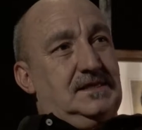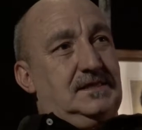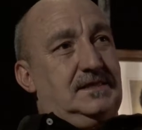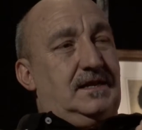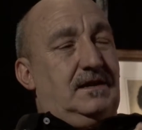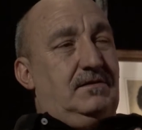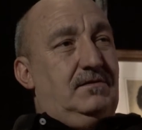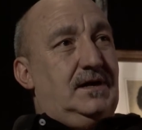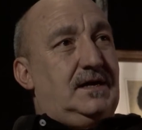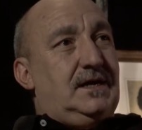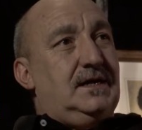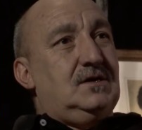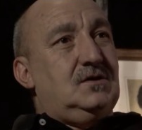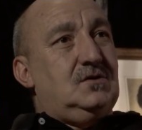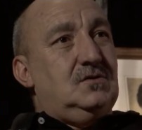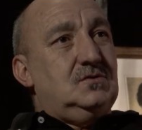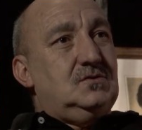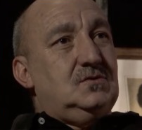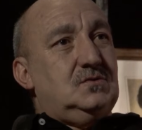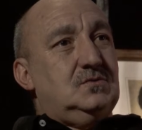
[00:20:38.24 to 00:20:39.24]
trabaja en
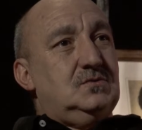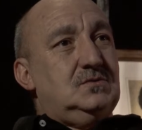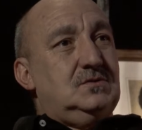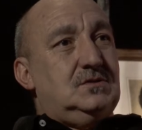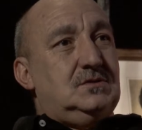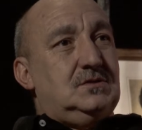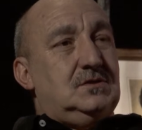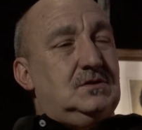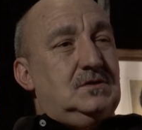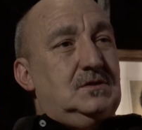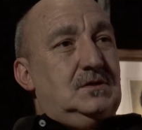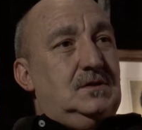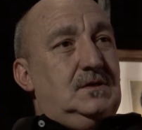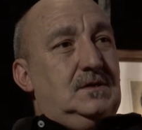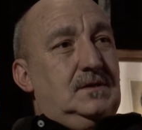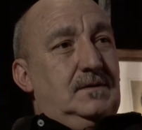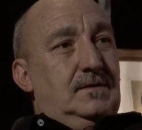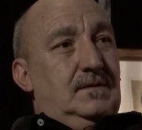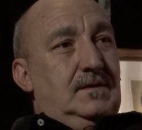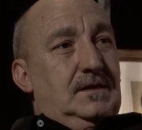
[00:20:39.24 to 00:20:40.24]
conjunto.
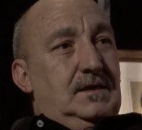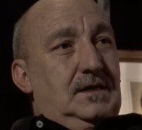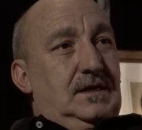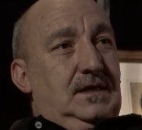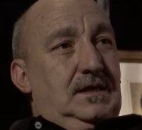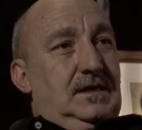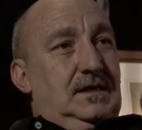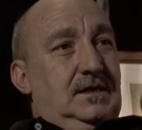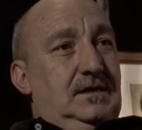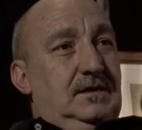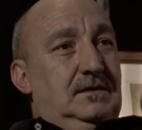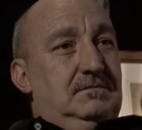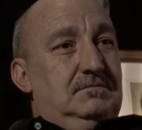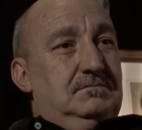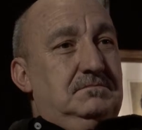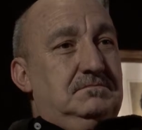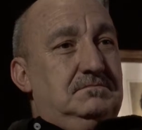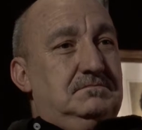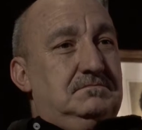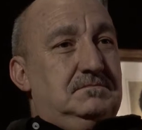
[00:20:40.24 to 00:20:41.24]
Y
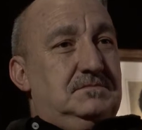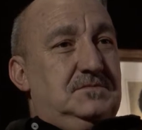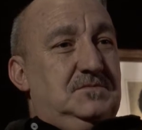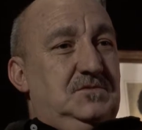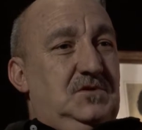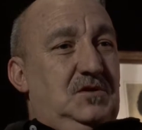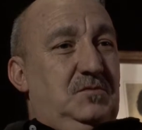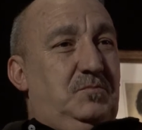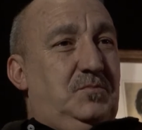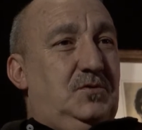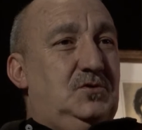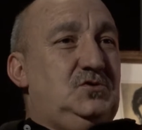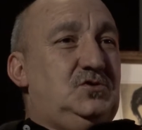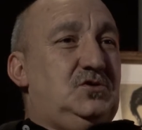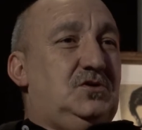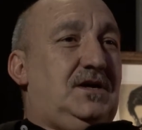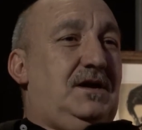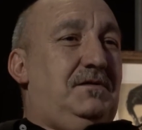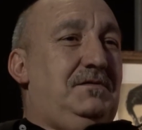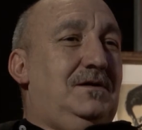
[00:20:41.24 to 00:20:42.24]
unos
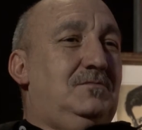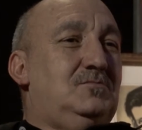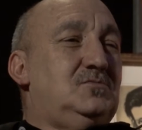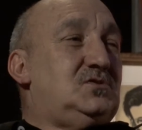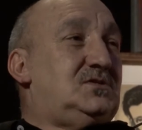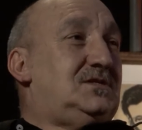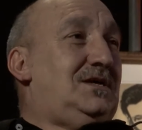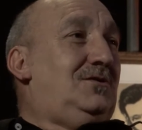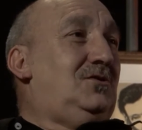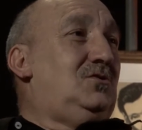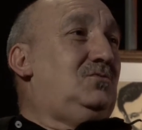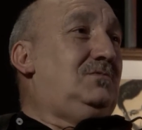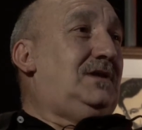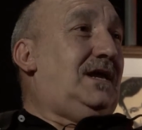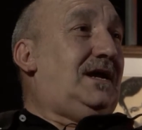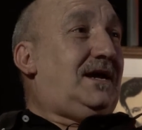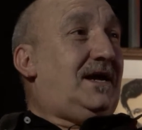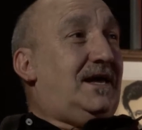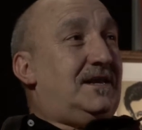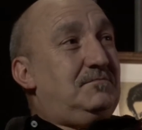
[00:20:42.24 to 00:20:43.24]
ponchos que habíamos usado en
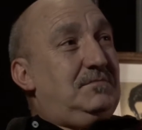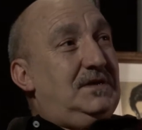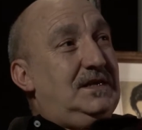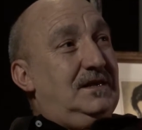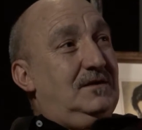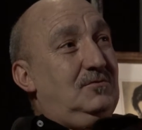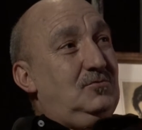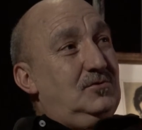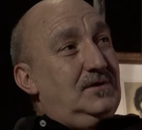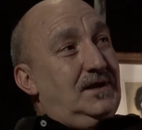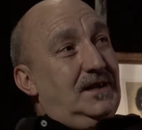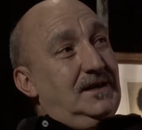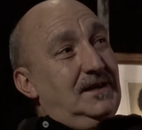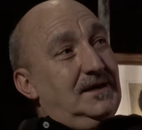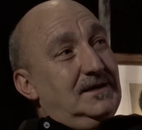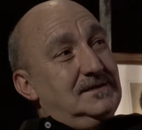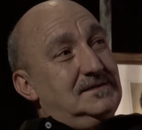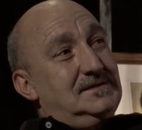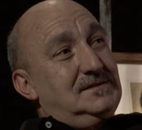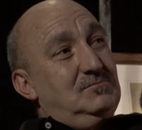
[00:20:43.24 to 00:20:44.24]
una carmina burana
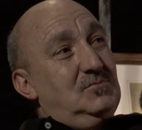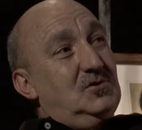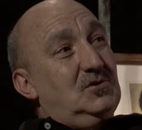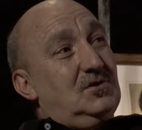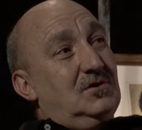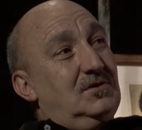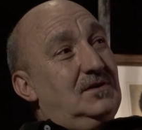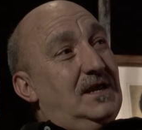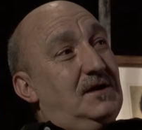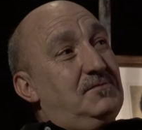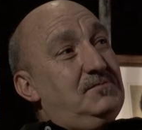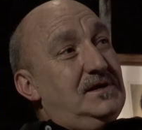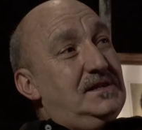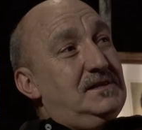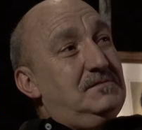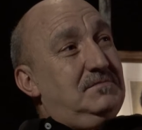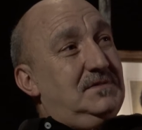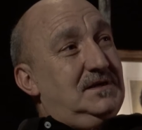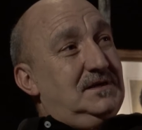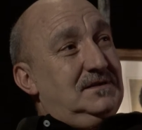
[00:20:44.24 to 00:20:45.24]
que hicimos con la
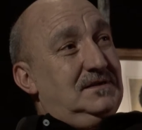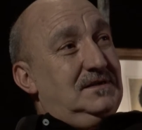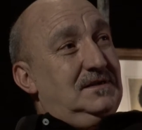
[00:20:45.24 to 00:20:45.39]
Vilma